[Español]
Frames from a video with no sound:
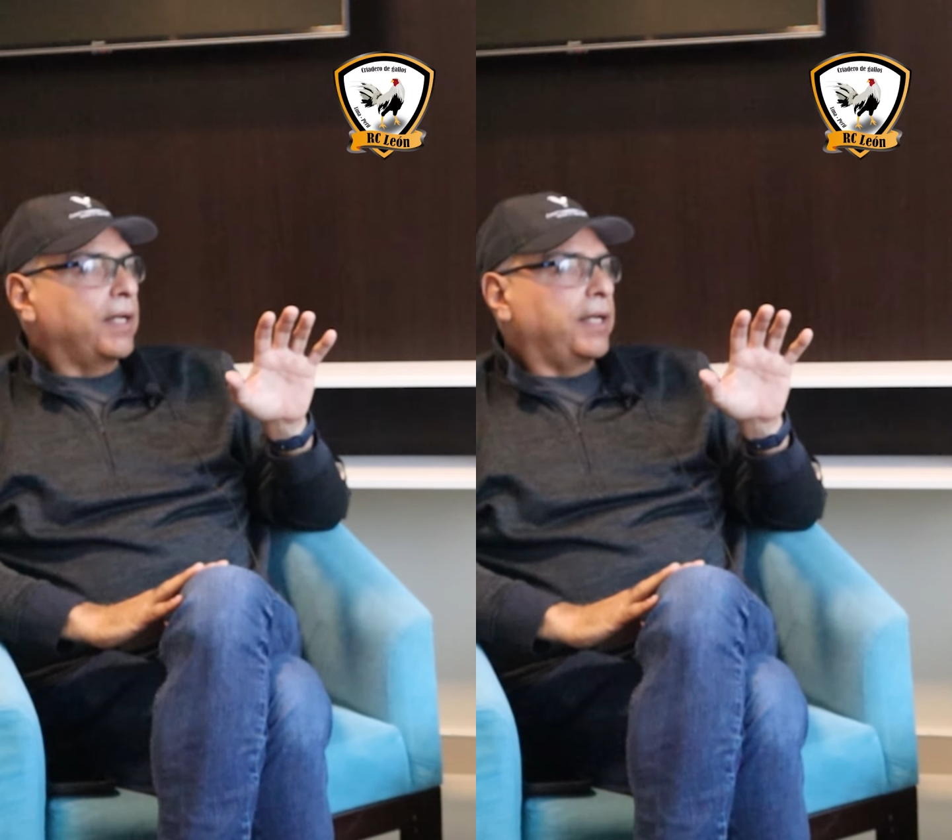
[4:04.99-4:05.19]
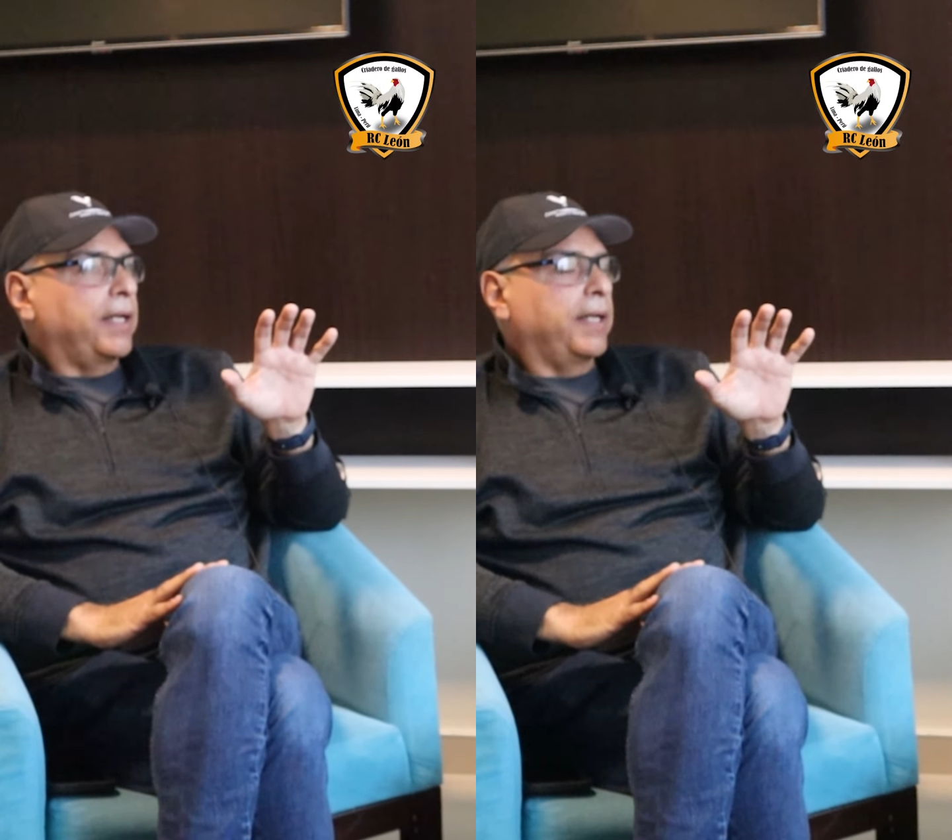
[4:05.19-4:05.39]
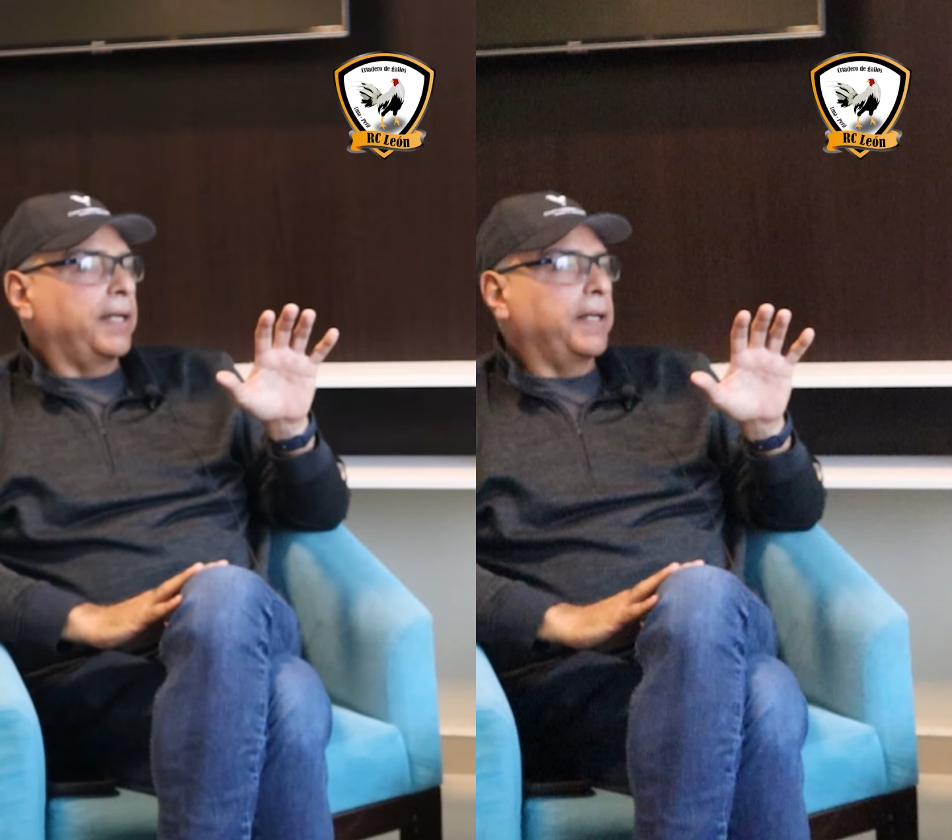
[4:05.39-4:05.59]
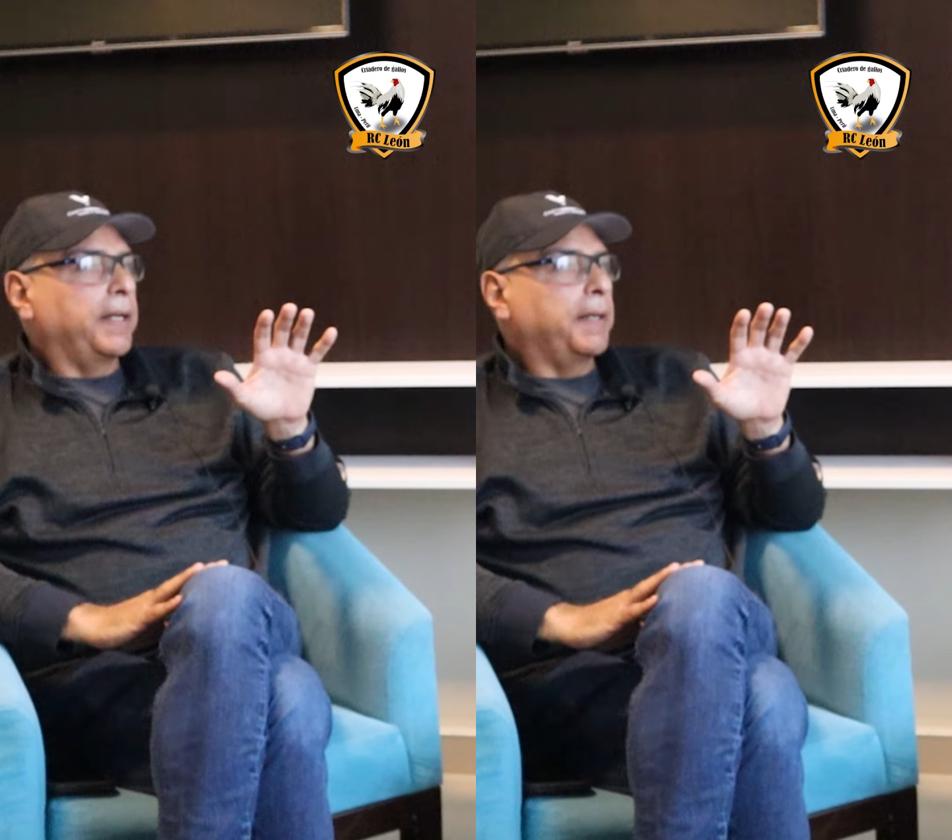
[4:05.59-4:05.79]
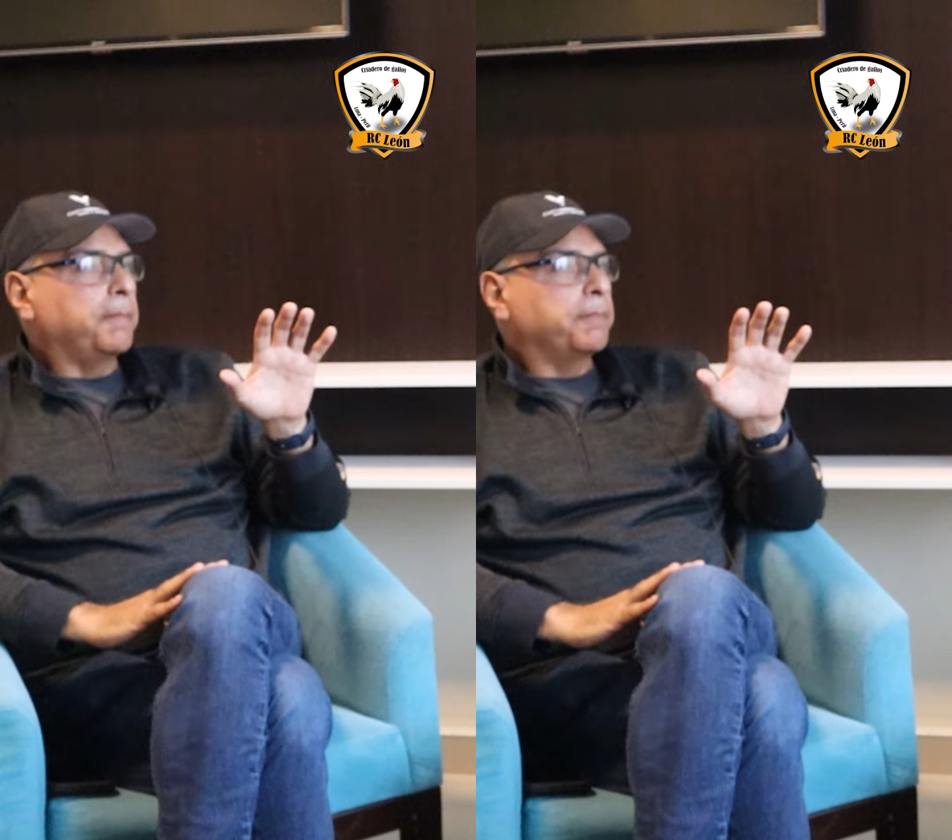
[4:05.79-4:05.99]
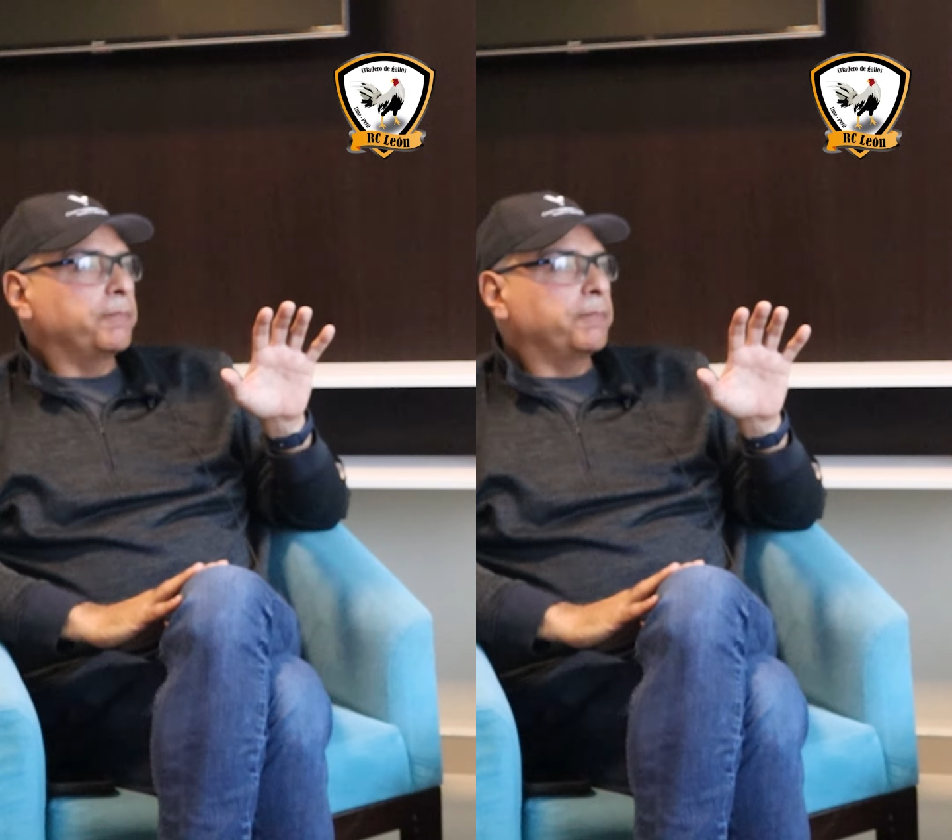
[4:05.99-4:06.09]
eh,